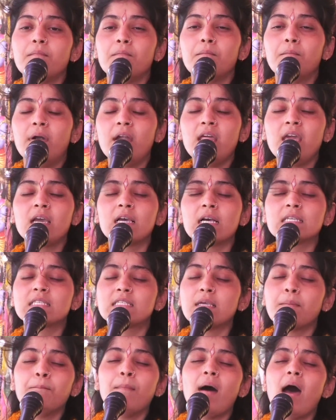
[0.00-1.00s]
बड़े का
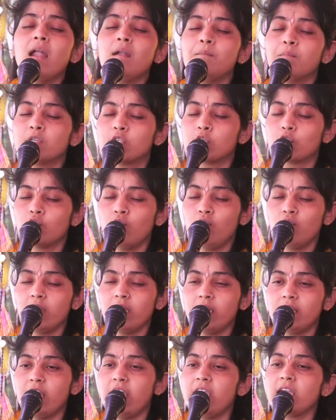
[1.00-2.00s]
सम्मान बुजुर्गों
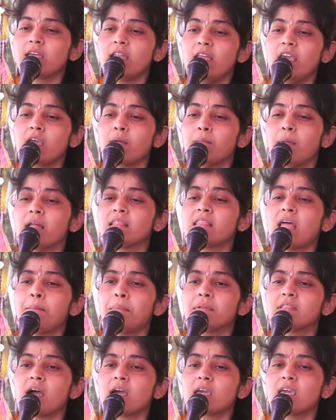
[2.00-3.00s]
की देखरेख माता
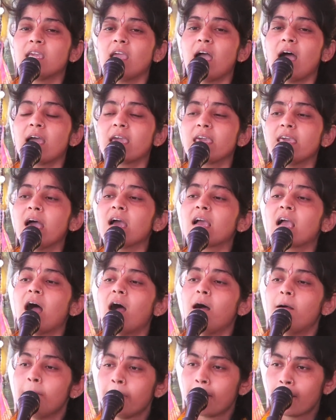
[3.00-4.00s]
पिता की आज्ञा का
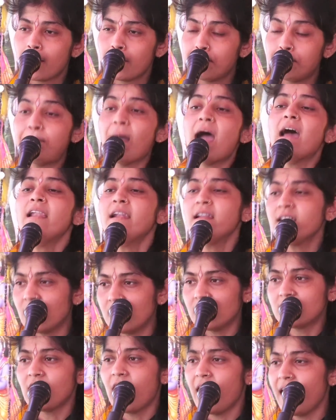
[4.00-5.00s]
पालन
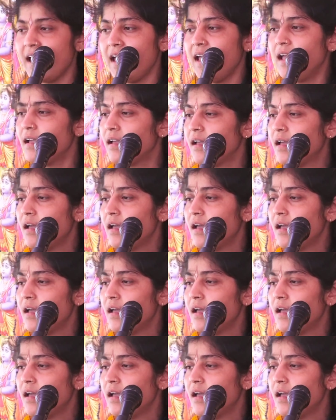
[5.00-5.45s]
करता है